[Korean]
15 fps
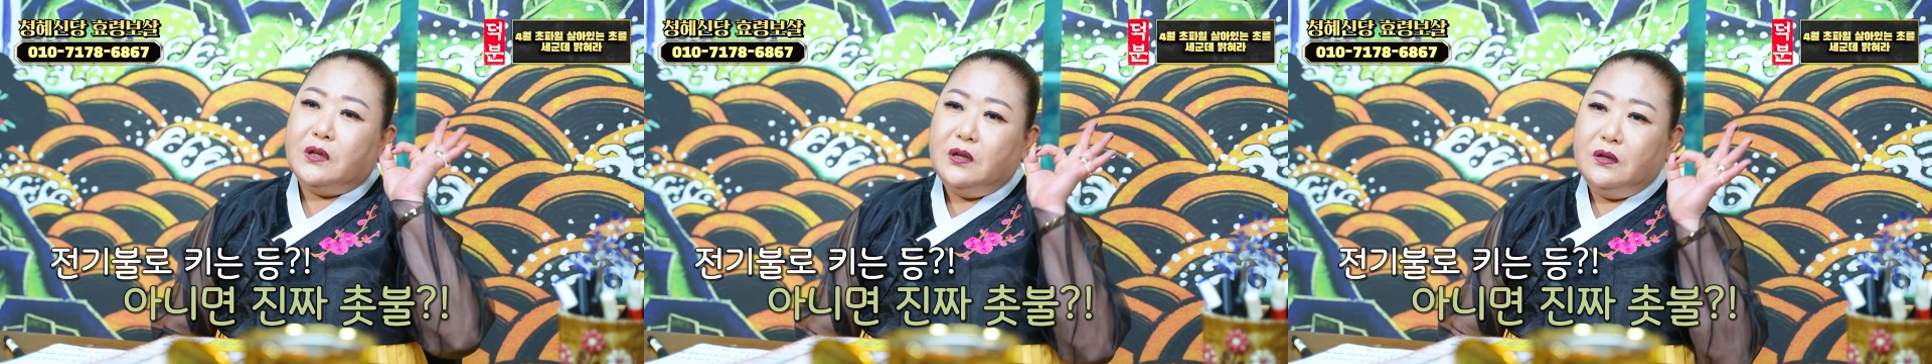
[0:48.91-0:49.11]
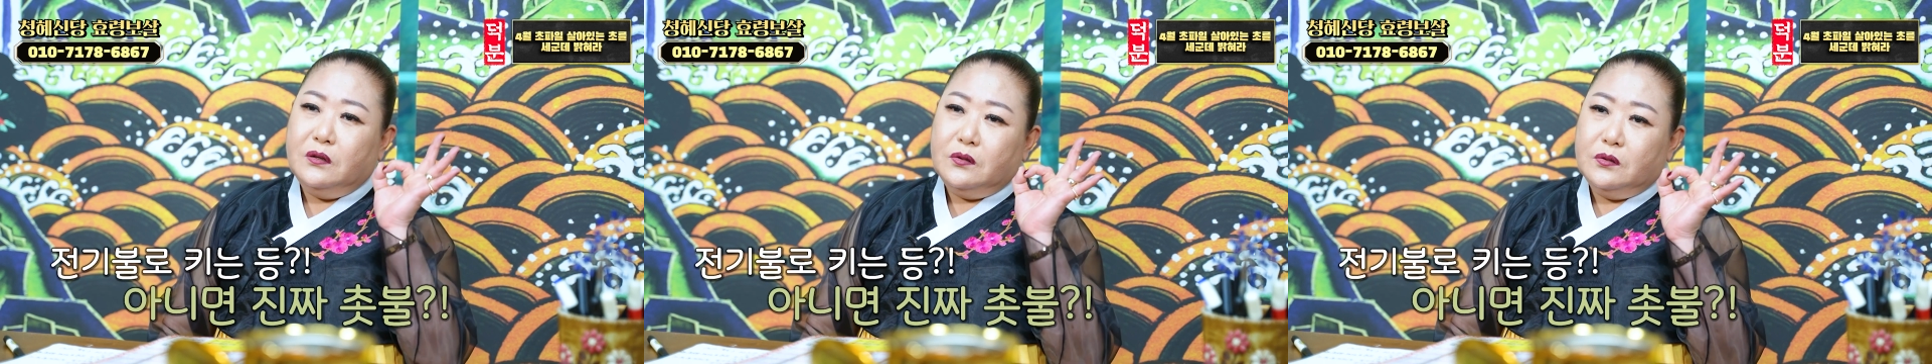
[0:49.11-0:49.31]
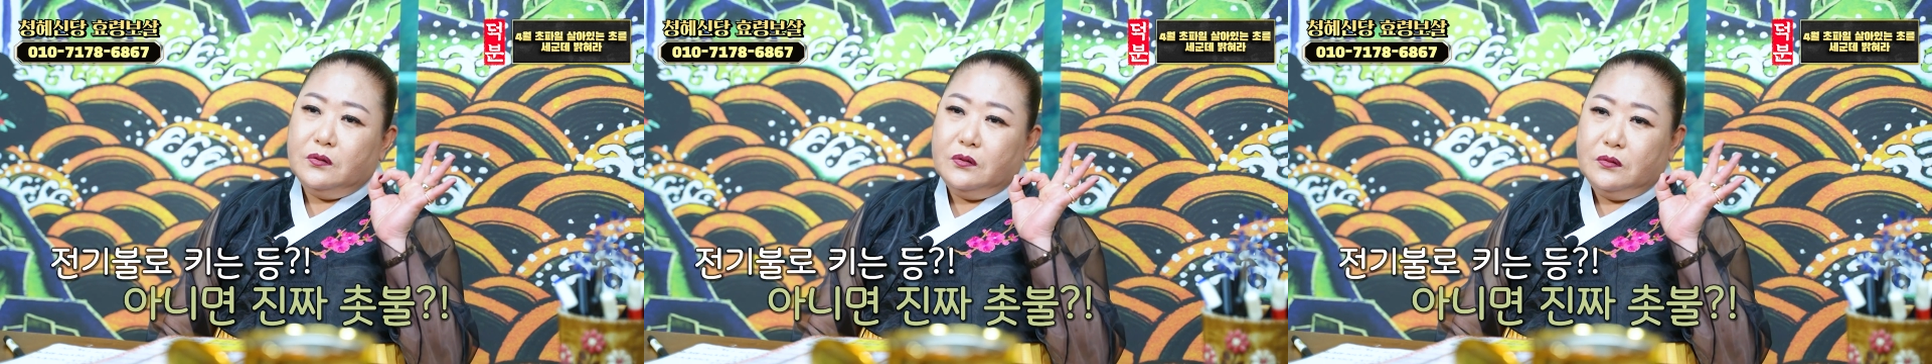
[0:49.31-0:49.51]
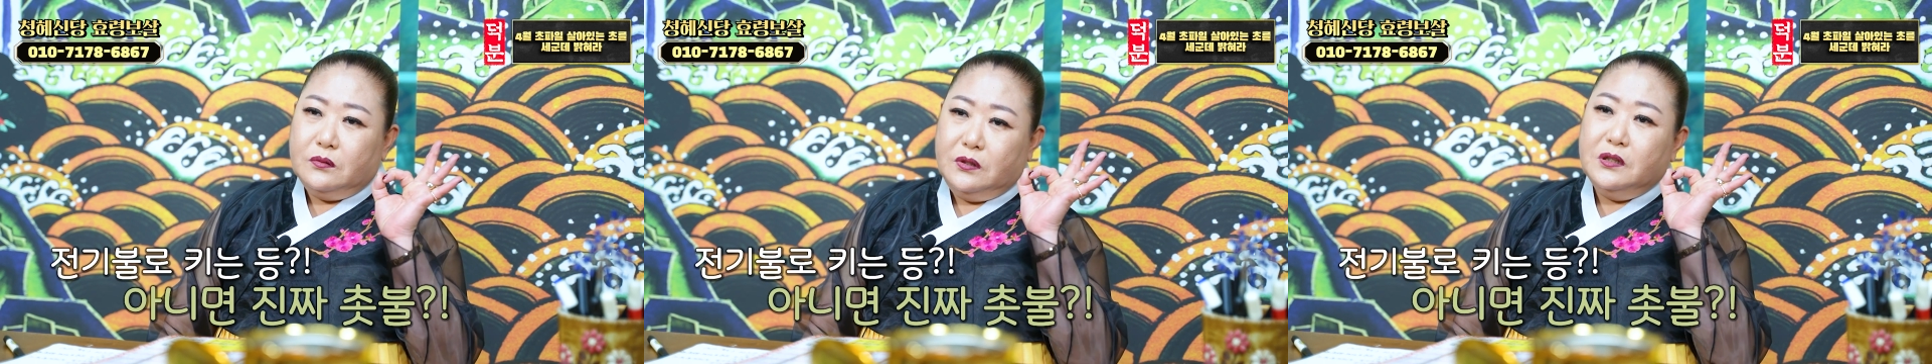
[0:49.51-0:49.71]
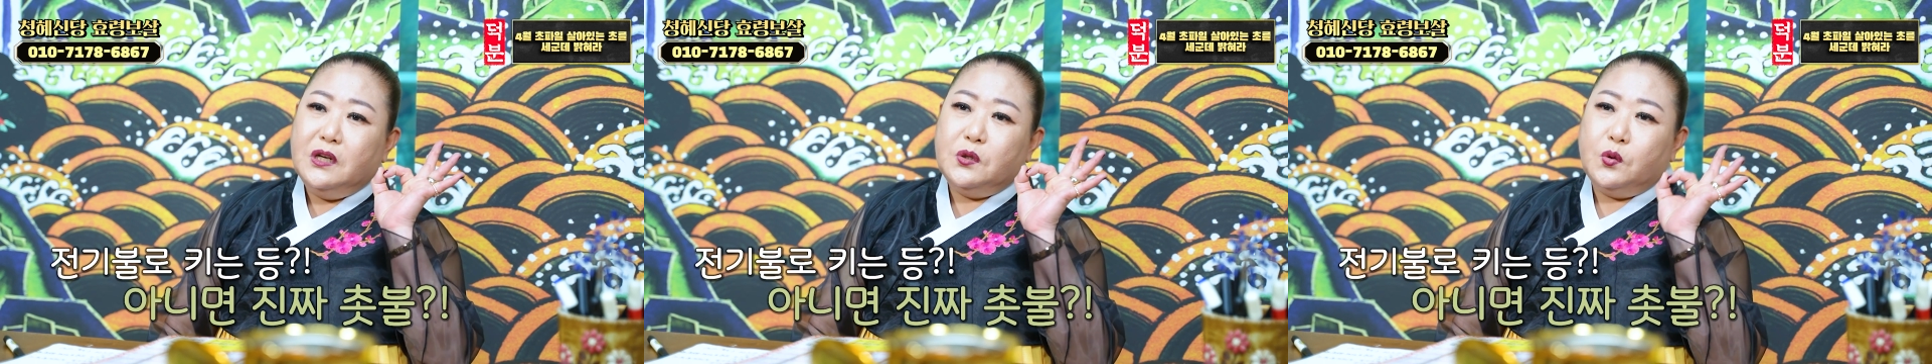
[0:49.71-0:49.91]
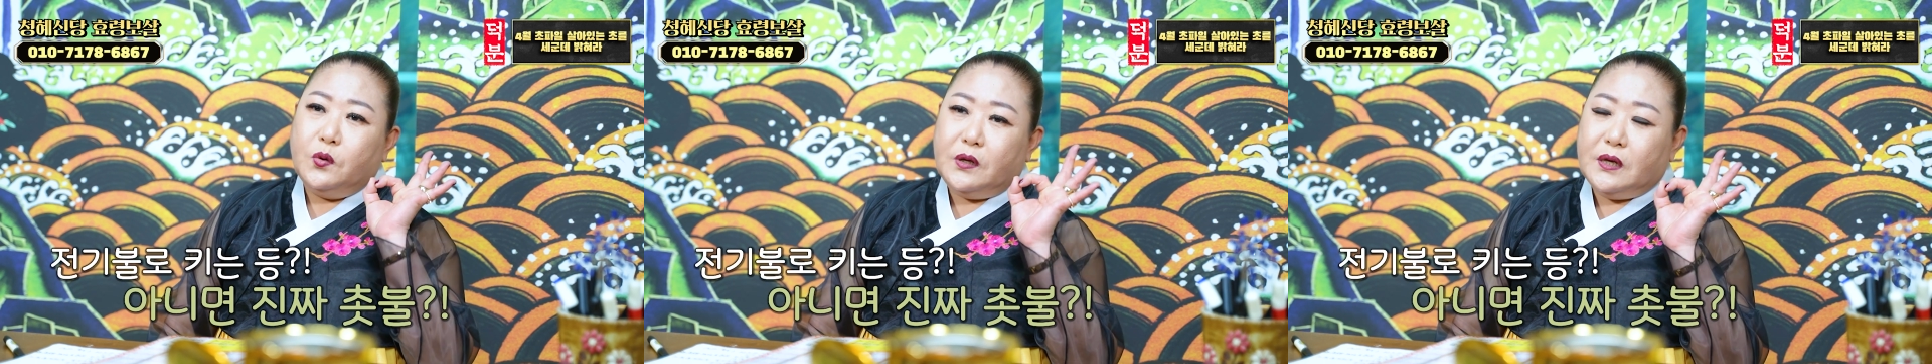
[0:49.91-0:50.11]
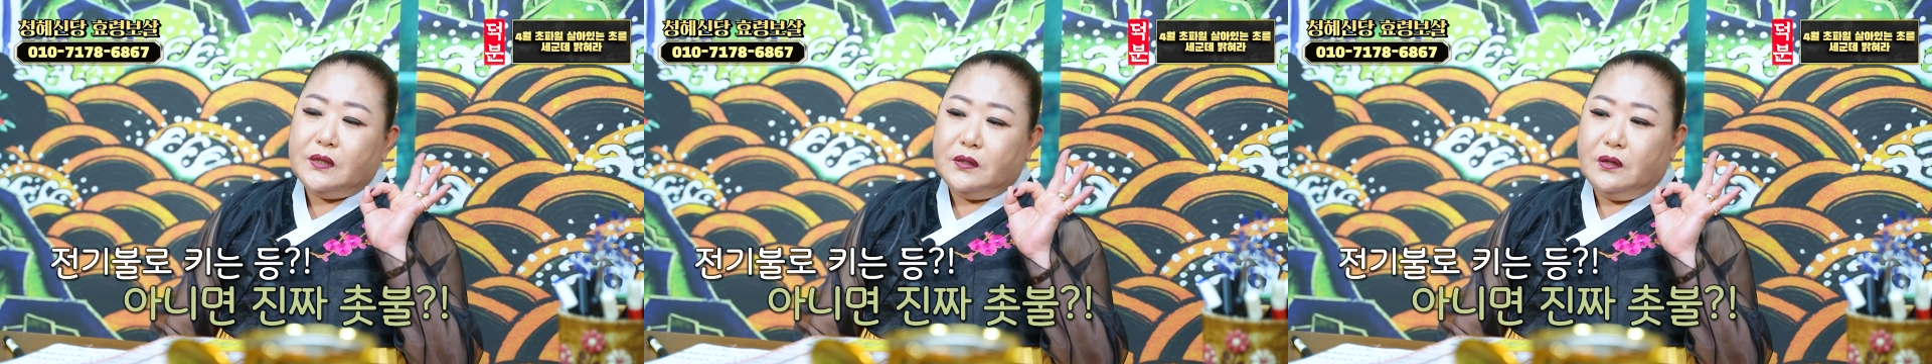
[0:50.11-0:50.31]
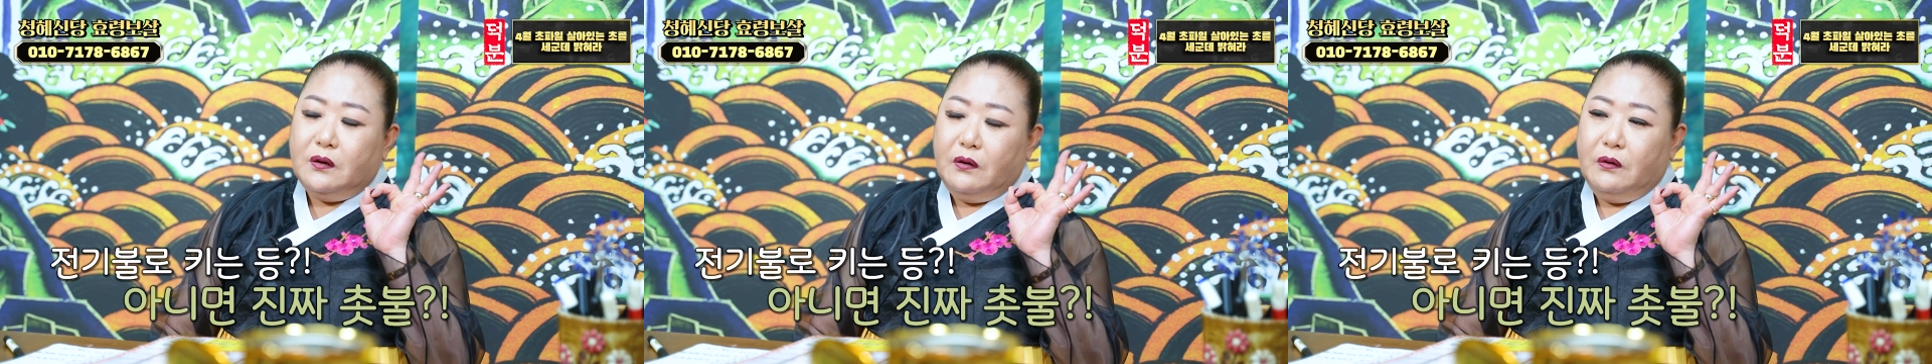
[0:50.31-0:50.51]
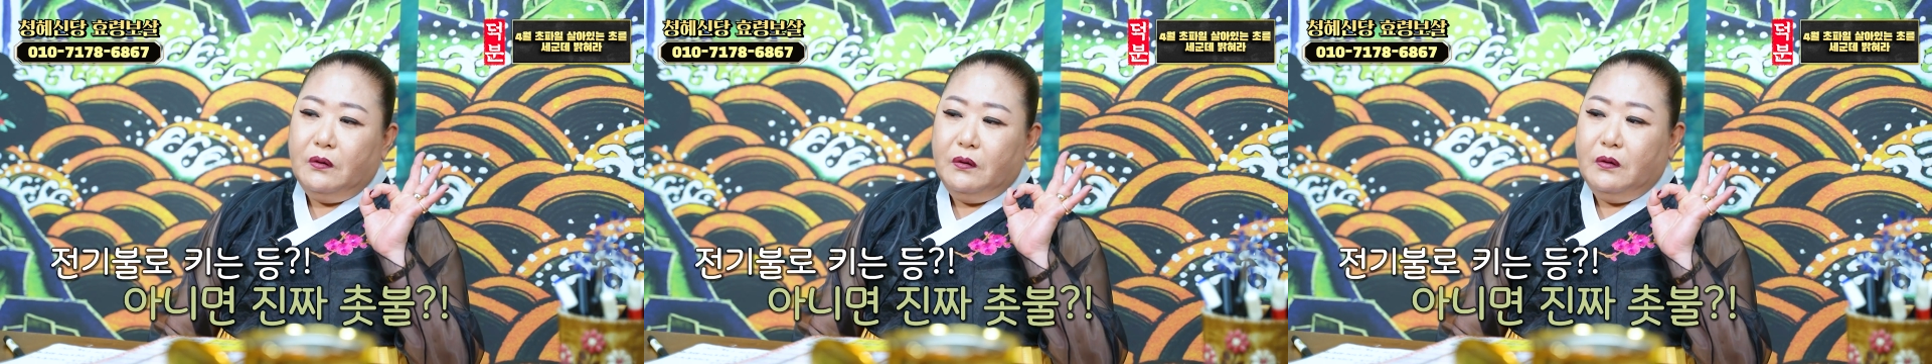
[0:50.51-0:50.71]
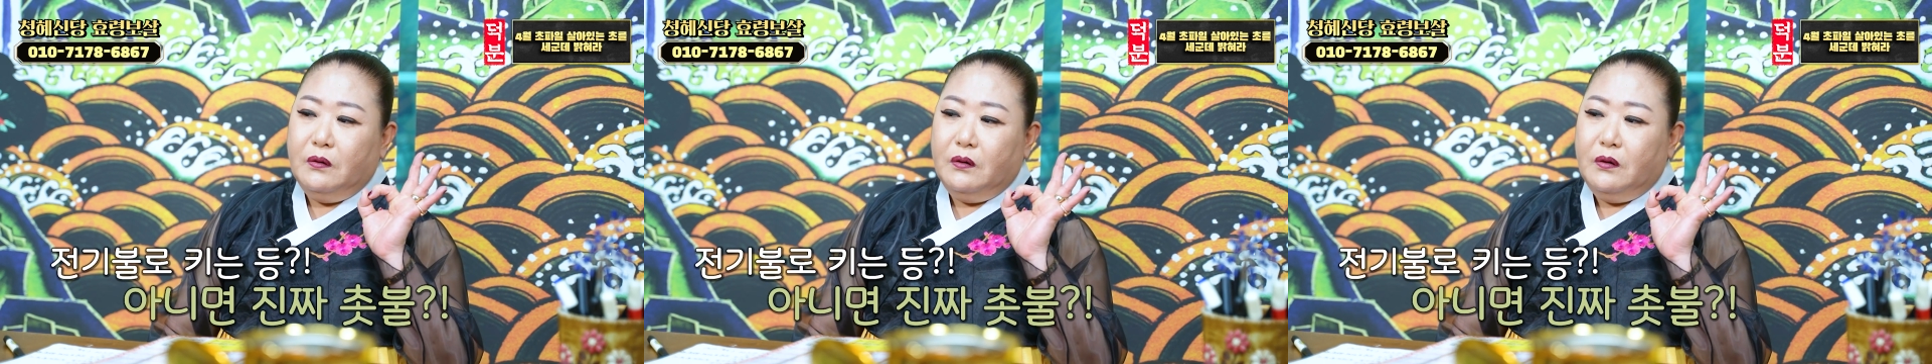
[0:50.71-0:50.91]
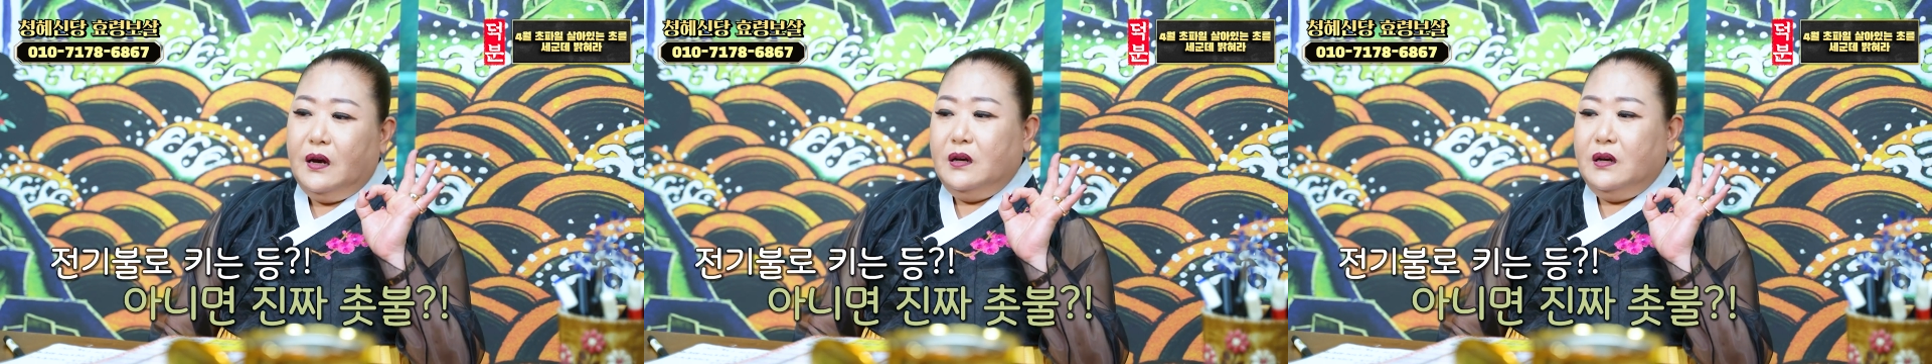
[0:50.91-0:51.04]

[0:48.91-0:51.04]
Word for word: 켜는 등이 좋겠어요?